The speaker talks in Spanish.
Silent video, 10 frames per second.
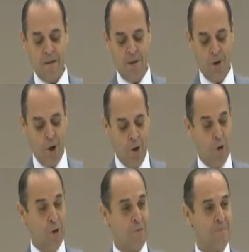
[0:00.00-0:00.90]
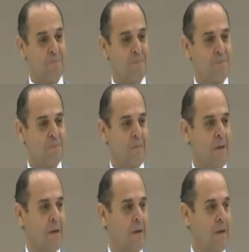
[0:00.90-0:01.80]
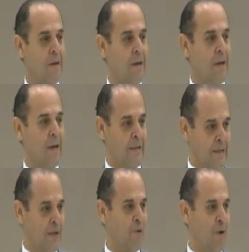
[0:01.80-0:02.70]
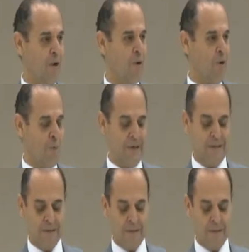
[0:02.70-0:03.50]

No, les dijo el joven.